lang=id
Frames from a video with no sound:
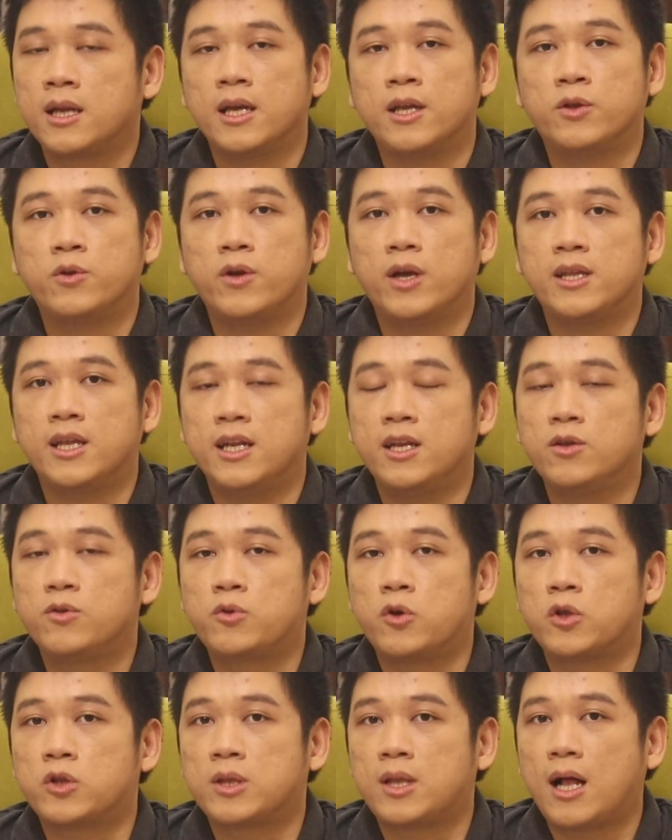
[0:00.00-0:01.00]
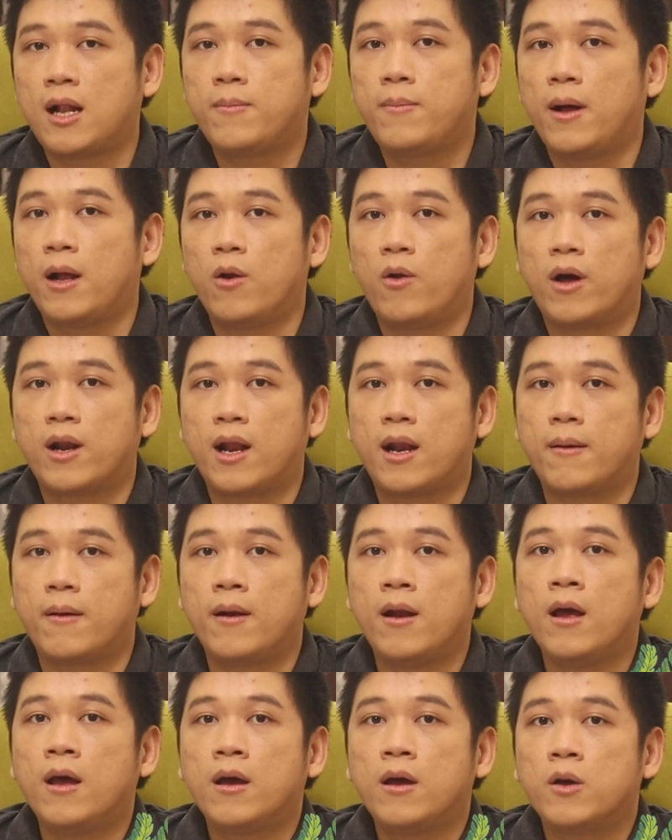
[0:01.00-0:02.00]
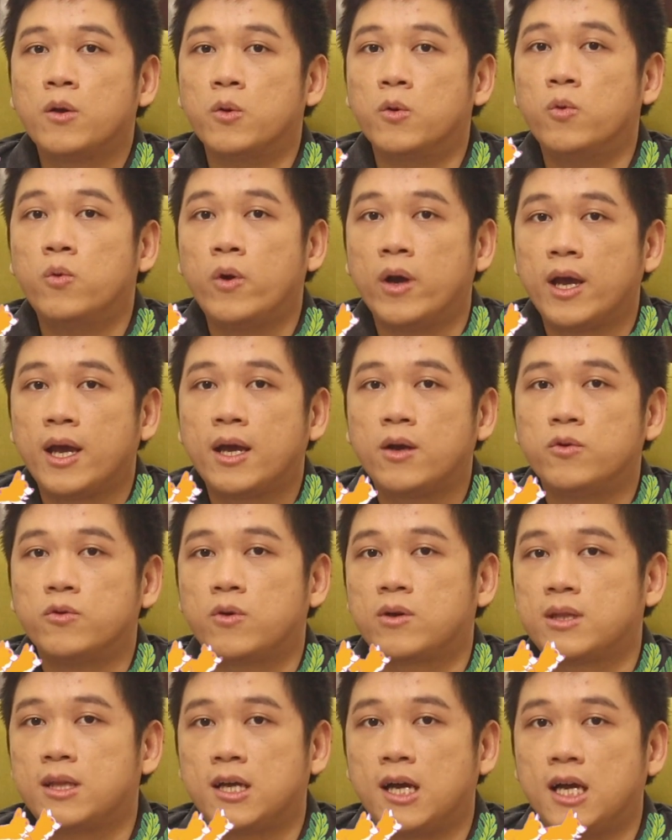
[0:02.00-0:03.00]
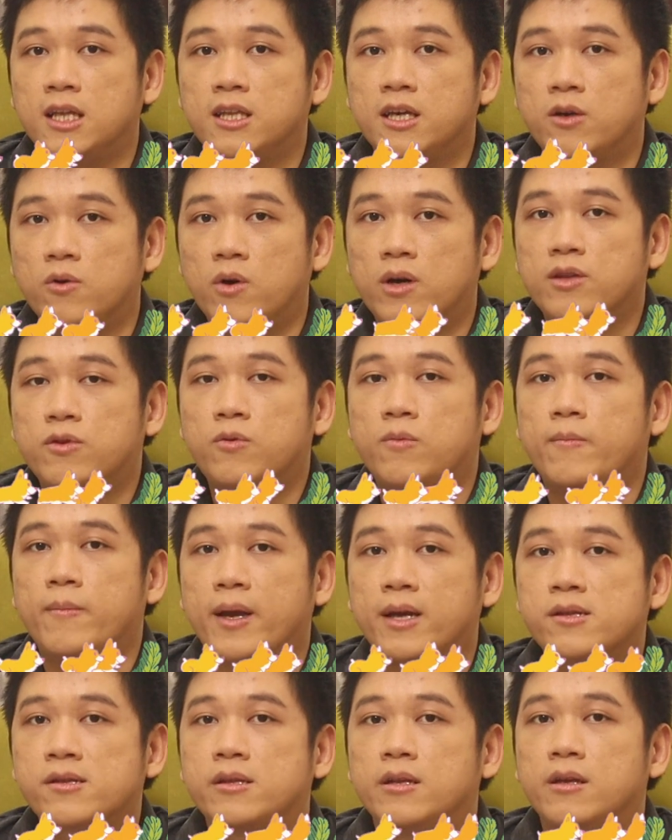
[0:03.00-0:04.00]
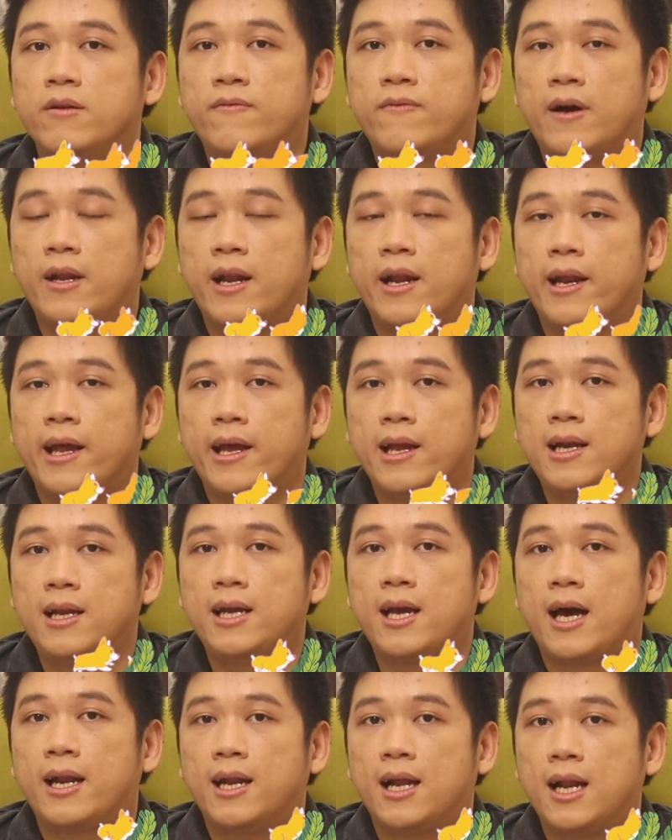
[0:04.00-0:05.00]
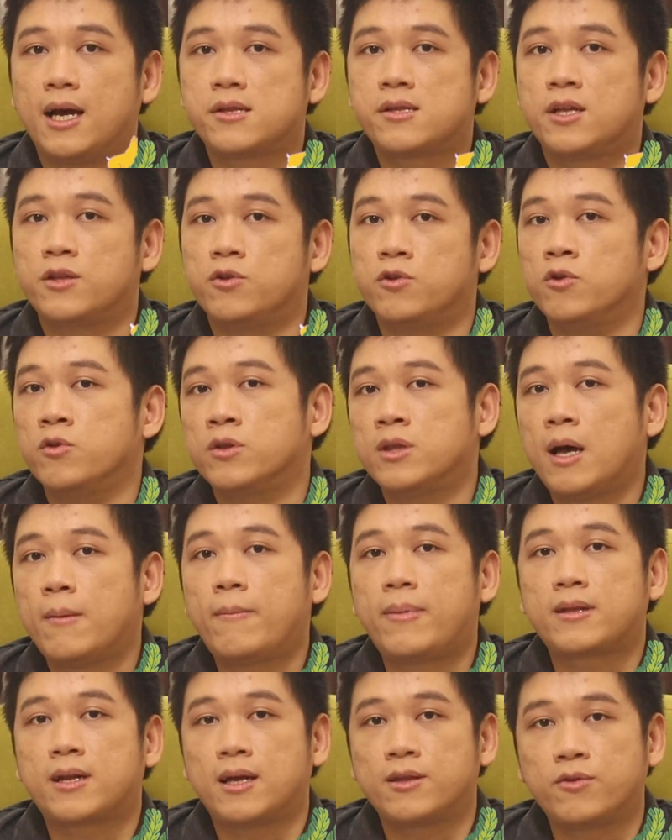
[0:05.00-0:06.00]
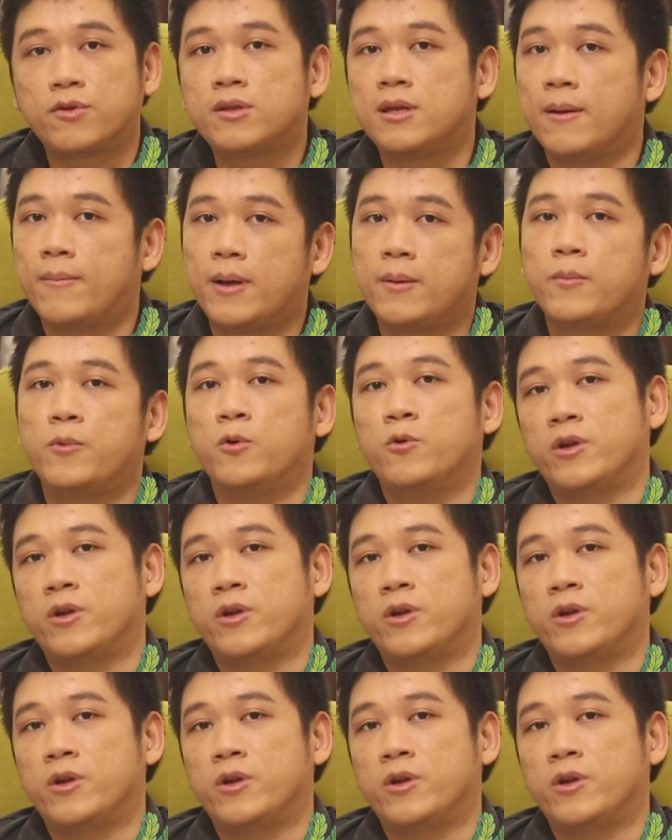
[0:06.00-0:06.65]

gitu ya. Jadi total pengeluaran gue untuk ketiga anjing gue itu Max, Diva, dan Heli adalah 1.480.000.